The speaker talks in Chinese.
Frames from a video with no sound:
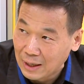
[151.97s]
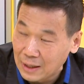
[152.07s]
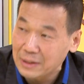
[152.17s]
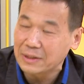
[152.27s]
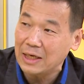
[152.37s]

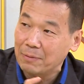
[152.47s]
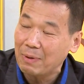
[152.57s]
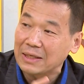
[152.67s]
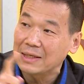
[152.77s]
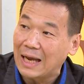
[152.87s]
而且这一
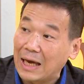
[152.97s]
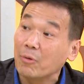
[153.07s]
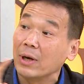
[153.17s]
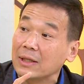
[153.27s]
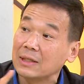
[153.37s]
半是来
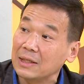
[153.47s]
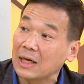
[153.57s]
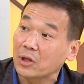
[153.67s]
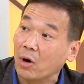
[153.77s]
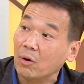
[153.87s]
回，现在
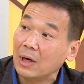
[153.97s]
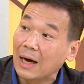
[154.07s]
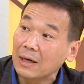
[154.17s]
投